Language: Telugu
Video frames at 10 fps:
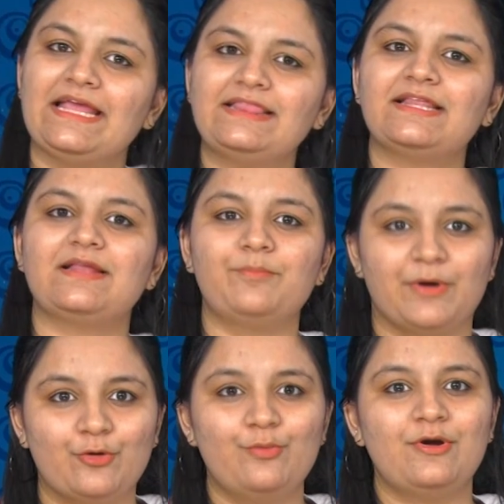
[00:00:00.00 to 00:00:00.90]
ఇంతది
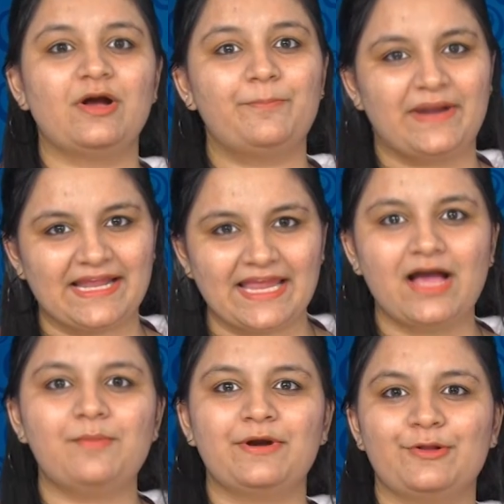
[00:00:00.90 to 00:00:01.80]
బహుముఖ
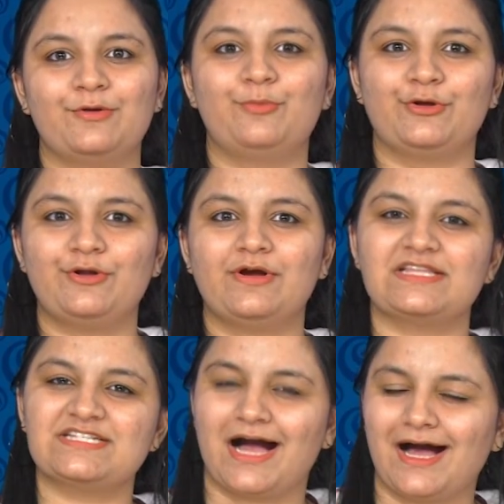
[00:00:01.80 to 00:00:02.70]
ప్రజ్ఞామణులు పుట్టుక
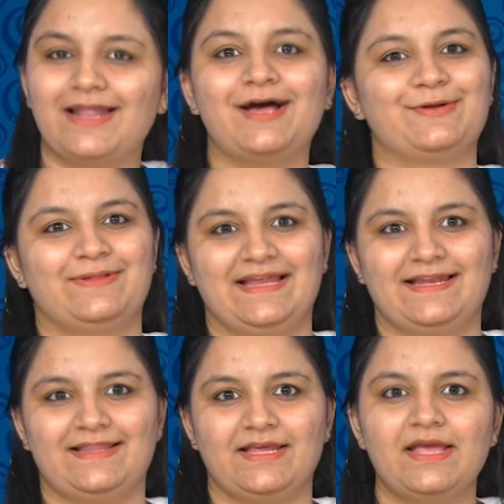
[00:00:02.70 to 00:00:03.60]
చాలా
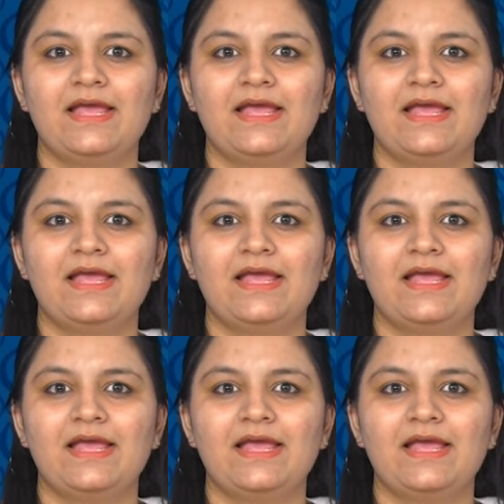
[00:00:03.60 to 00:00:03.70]
అరుదైనది